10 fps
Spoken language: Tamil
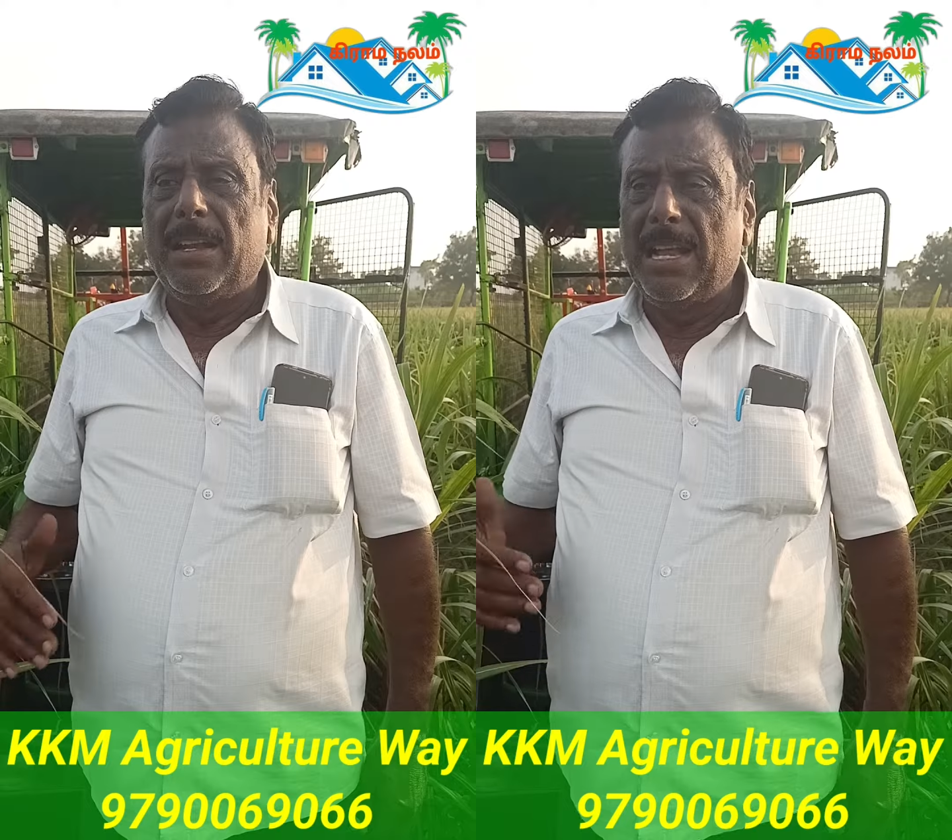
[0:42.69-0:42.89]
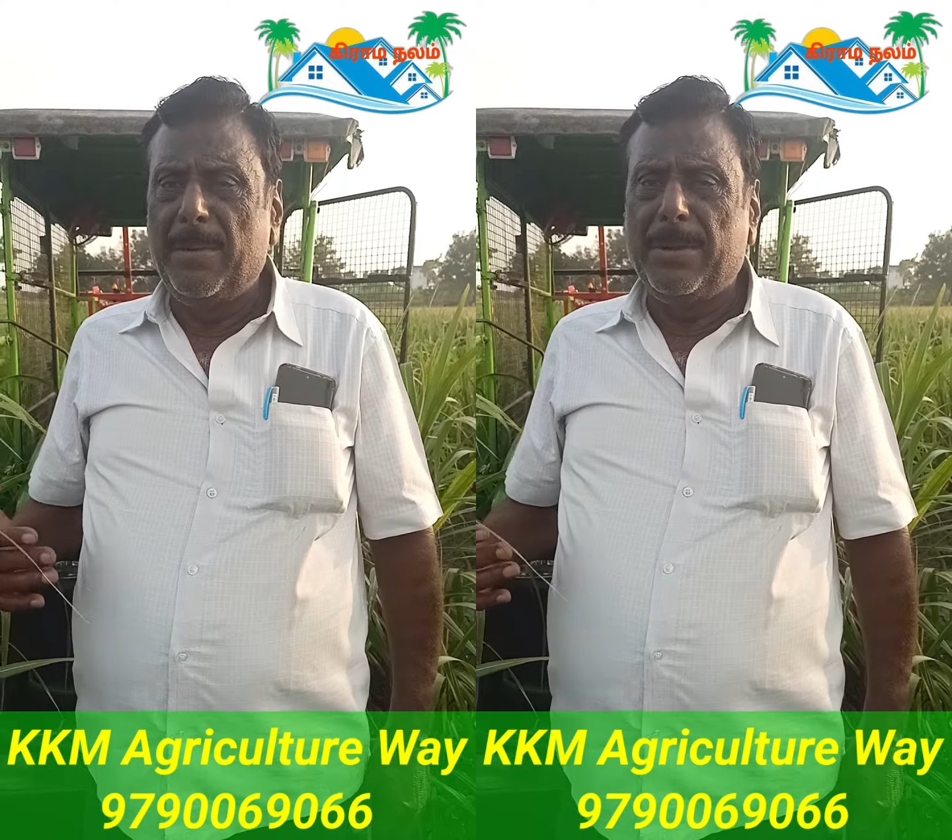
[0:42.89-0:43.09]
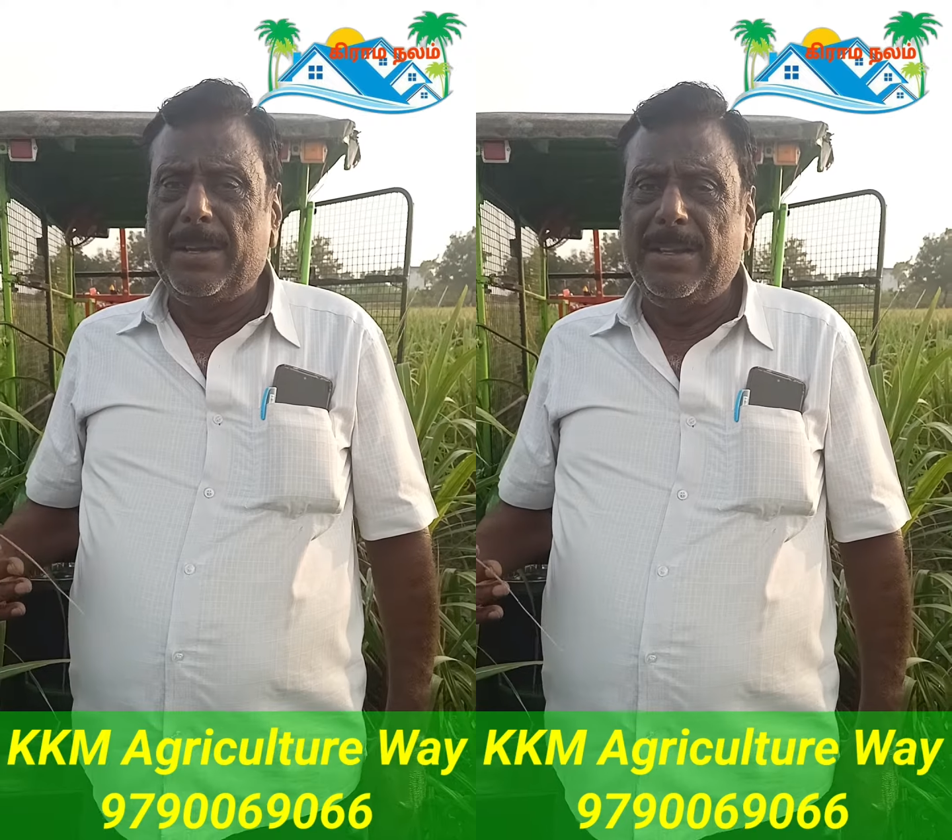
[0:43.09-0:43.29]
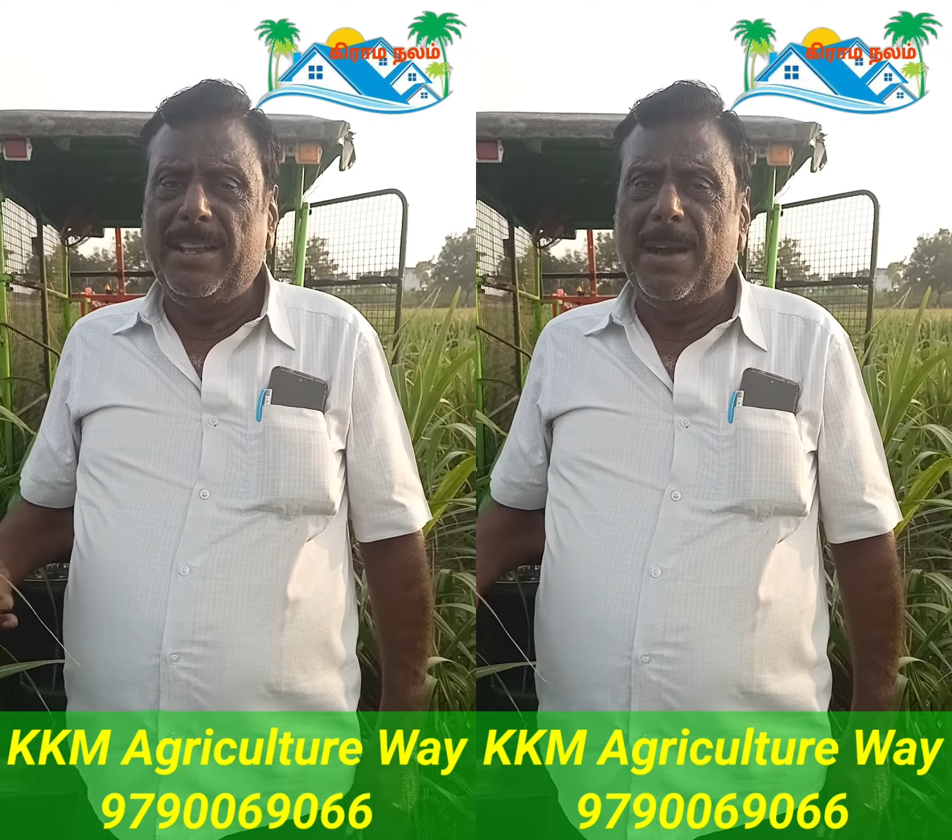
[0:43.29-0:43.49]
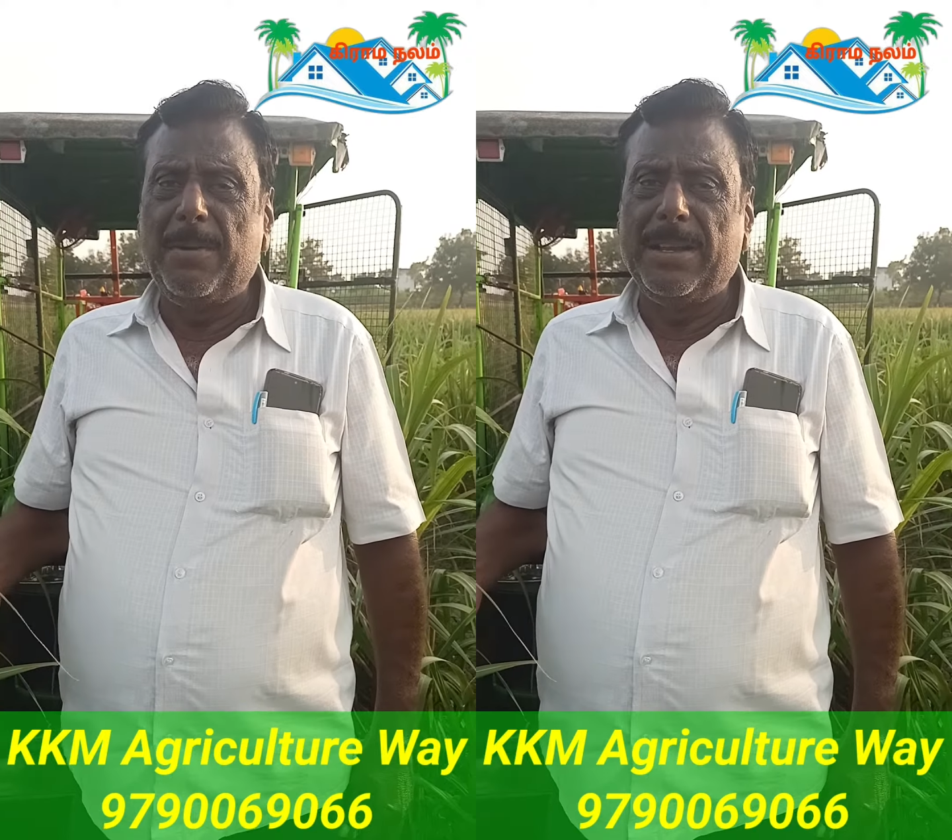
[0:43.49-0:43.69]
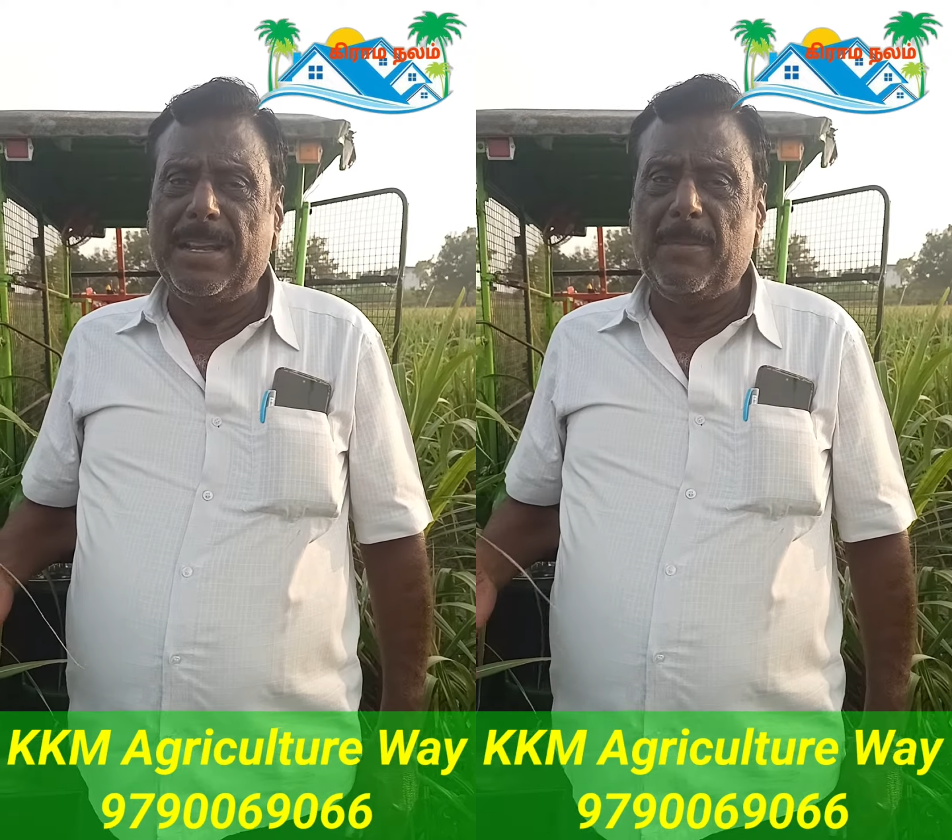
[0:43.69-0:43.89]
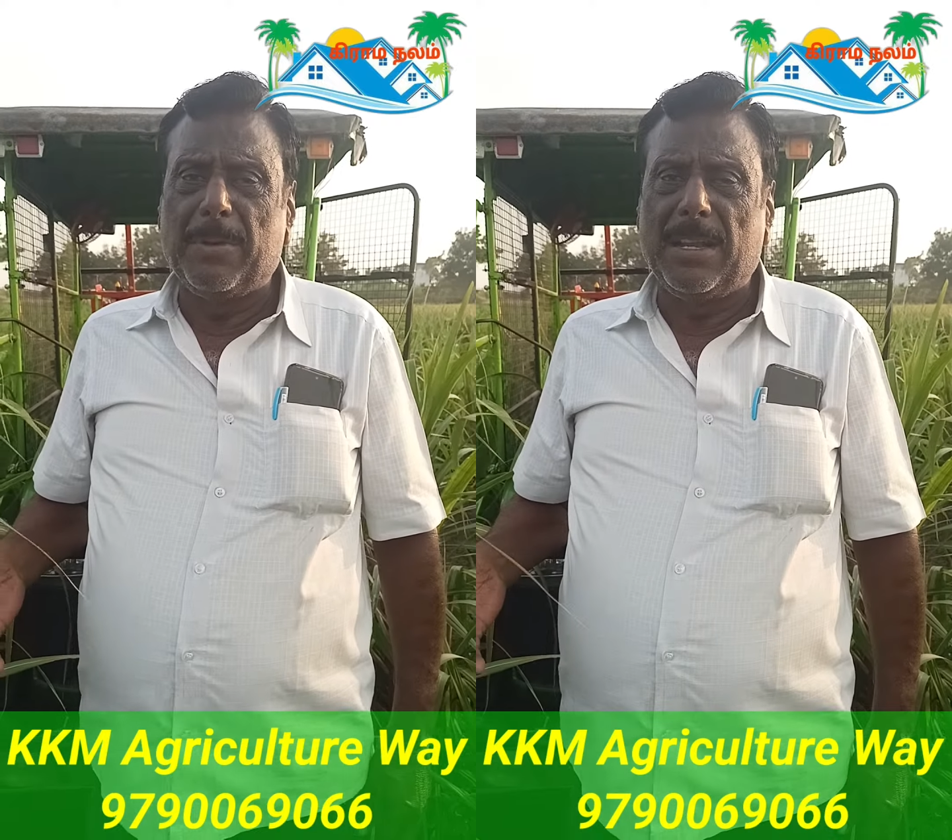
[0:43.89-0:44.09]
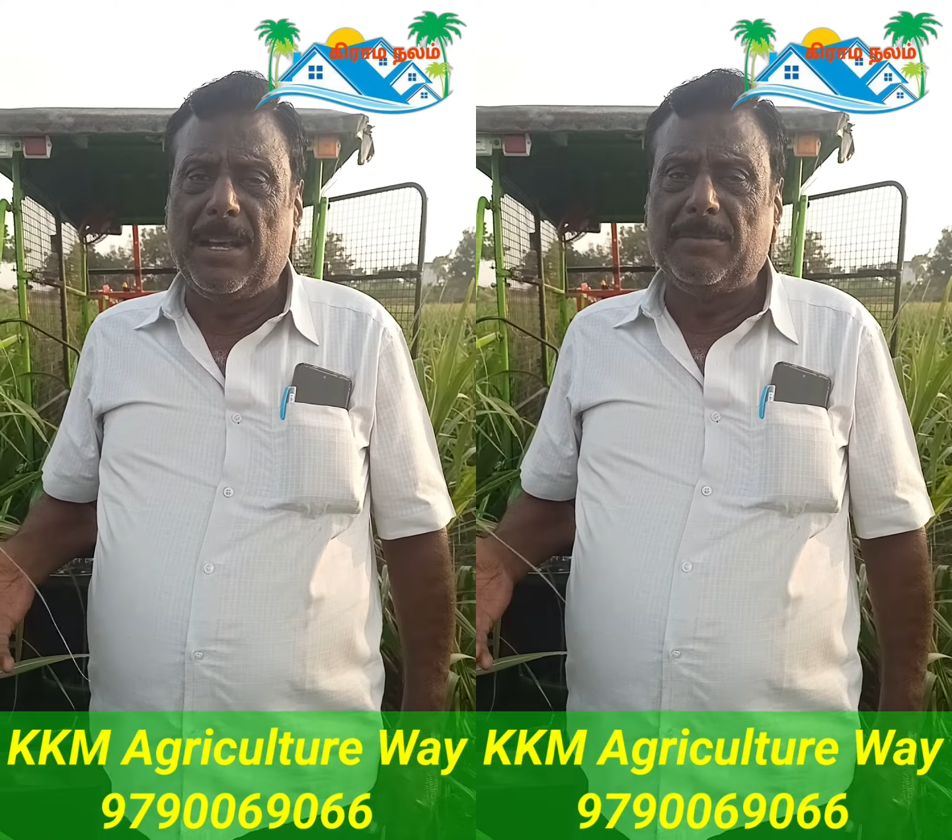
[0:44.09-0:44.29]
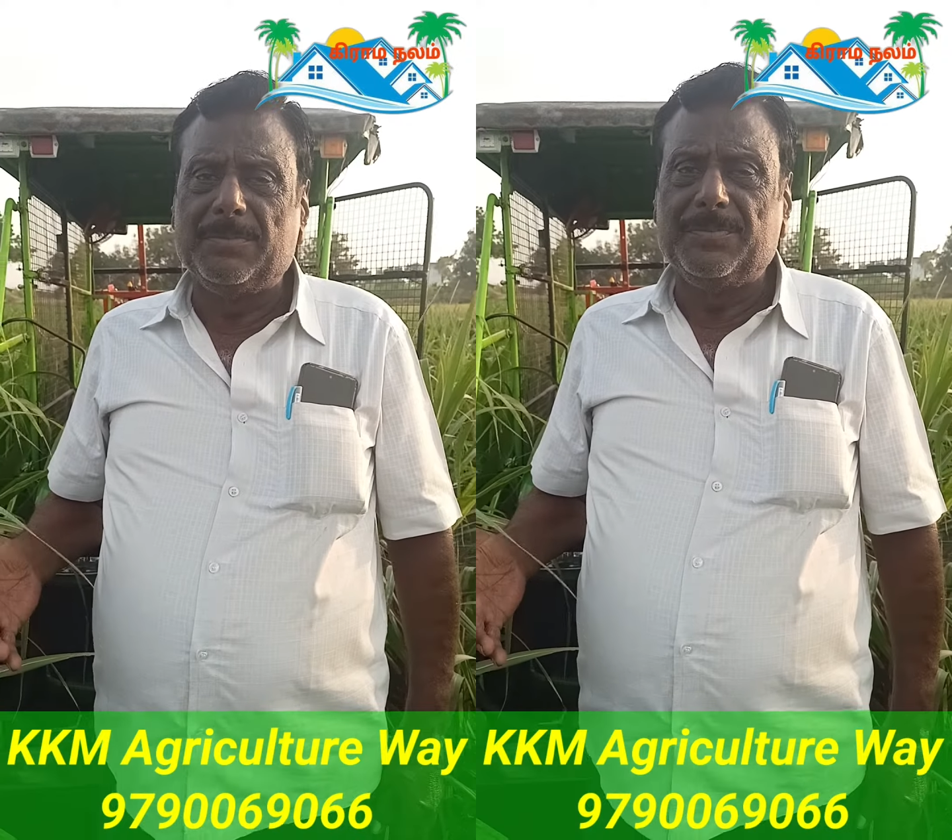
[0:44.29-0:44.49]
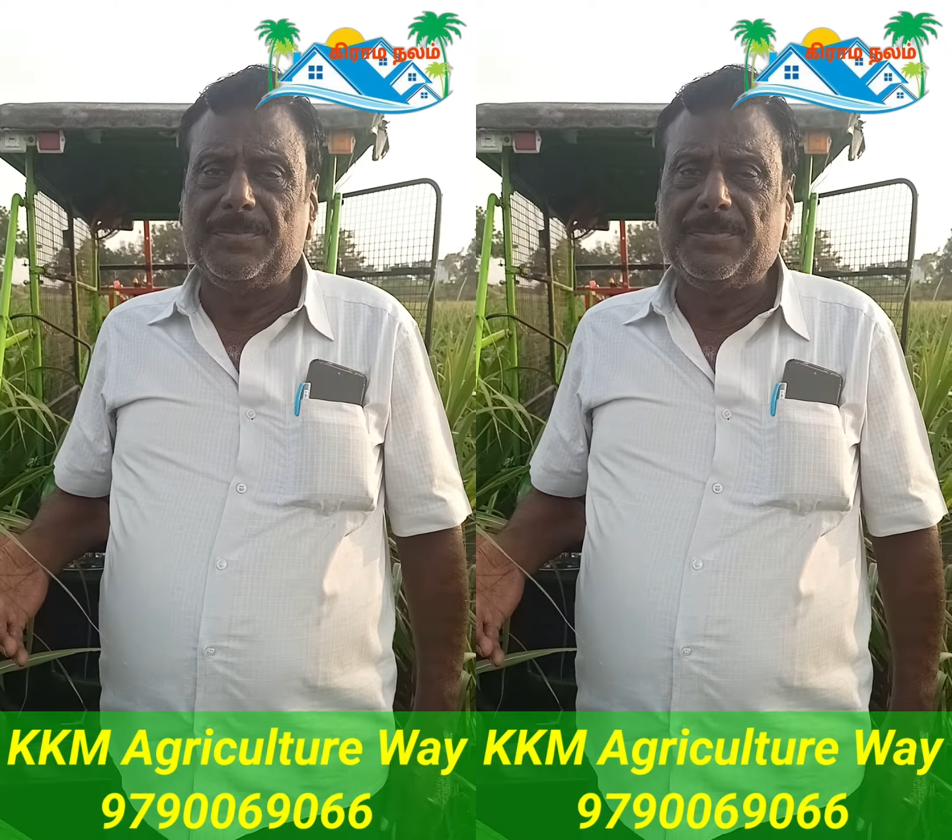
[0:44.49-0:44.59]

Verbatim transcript: லேபர் இல்லாமல் என்ன பண்ணலாம்